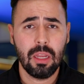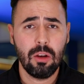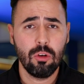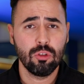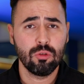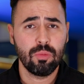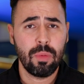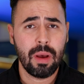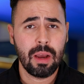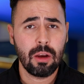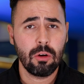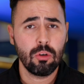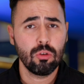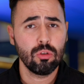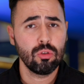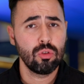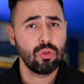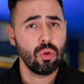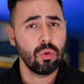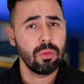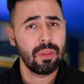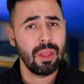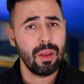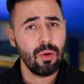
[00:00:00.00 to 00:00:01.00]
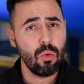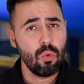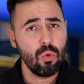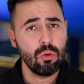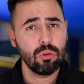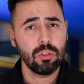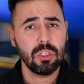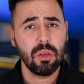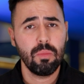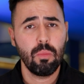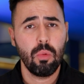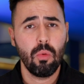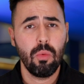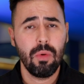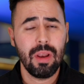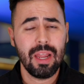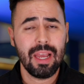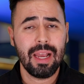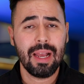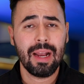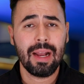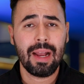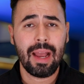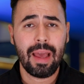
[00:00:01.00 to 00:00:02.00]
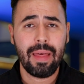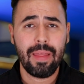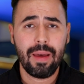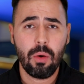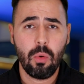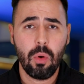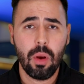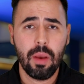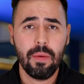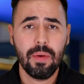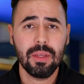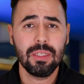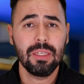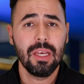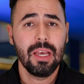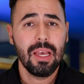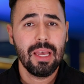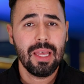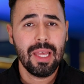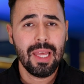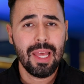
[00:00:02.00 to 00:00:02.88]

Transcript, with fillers: en los bancos donde uno se publica cada jueves